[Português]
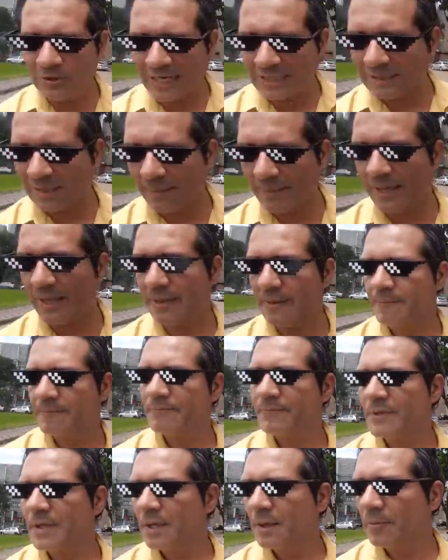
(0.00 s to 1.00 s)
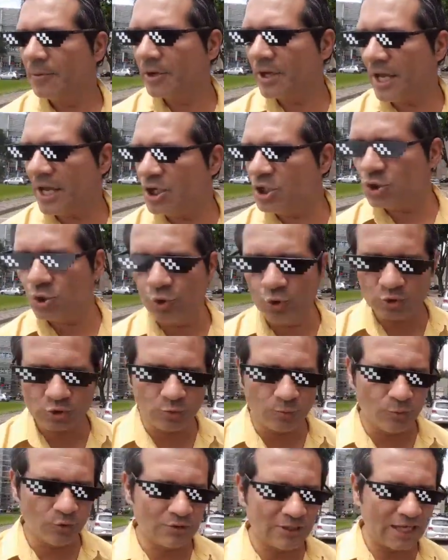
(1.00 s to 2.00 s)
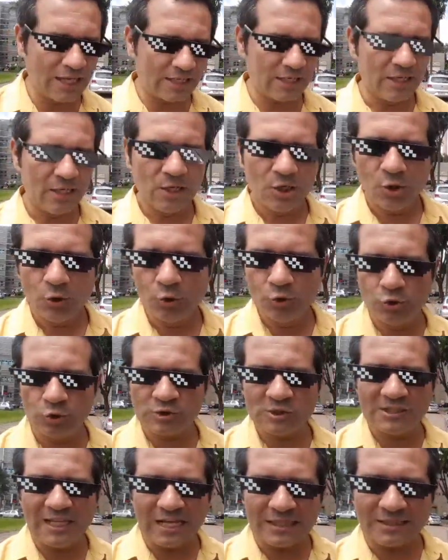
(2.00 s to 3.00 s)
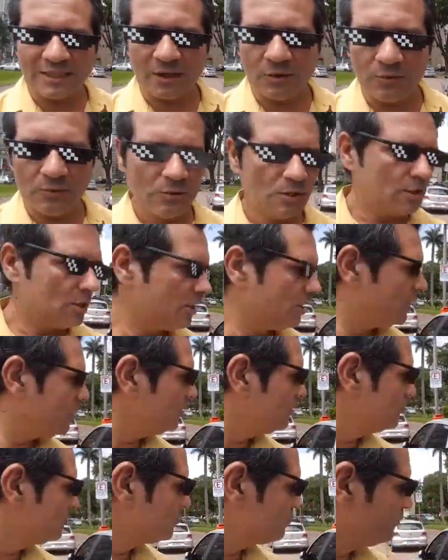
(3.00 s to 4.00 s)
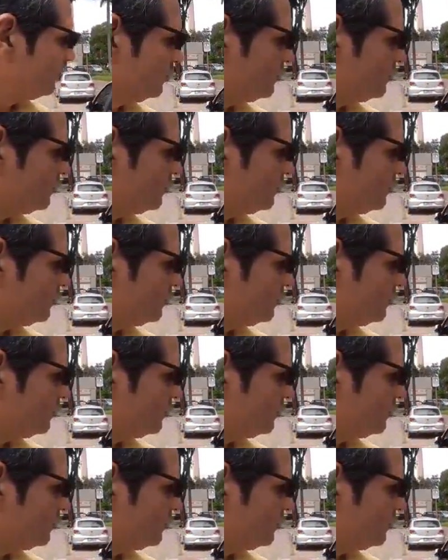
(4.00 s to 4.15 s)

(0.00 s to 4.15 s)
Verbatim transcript: multar também, porque é injusto multar o do cidadão e não